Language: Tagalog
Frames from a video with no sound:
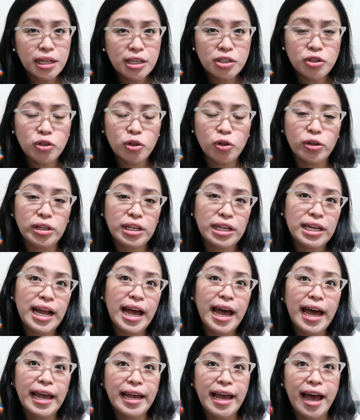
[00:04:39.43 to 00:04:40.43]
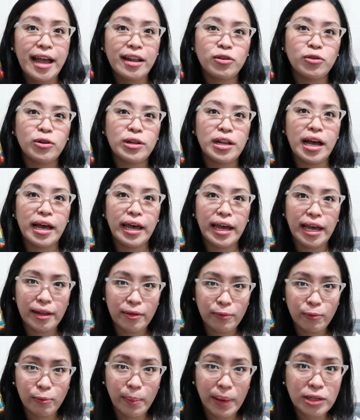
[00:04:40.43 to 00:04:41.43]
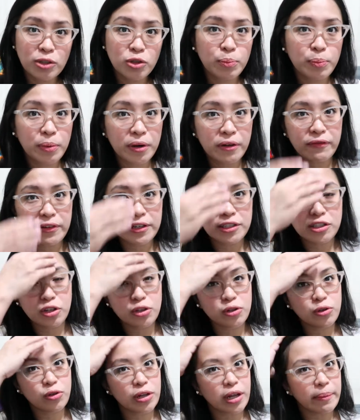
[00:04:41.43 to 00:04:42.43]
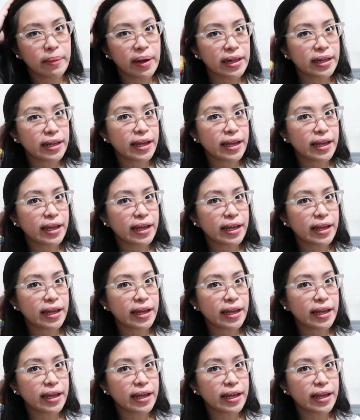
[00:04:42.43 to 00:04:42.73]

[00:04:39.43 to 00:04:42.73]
So, yun, hinahayaan ko lang. And may supervision ko naman,